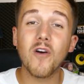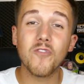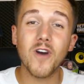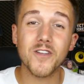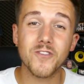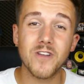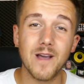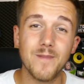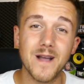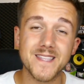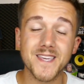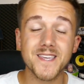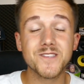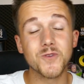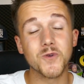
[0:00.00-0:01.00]
avoir de la
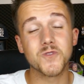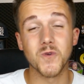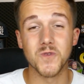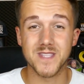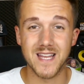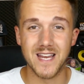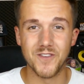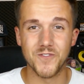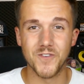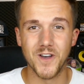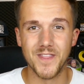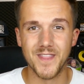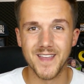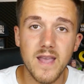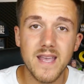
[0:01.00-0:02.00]
batterie sur ton
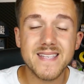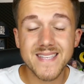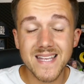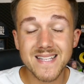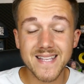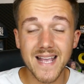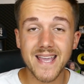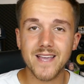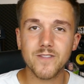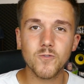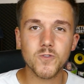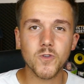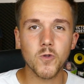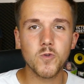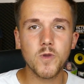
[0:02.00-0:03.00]
téléphone. Et si le sac à dos
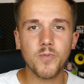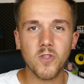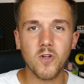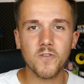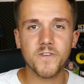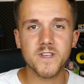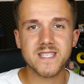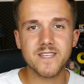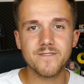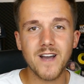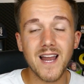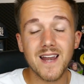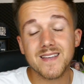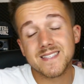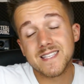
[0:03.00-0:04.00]
t'ennuie pendant le
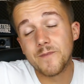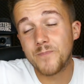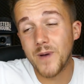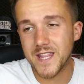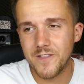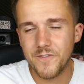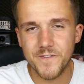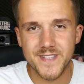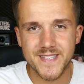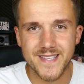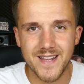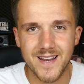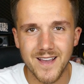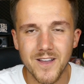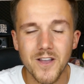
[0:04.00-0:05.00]
festival, c'est pas
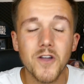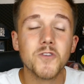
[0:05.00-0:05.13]
difficile.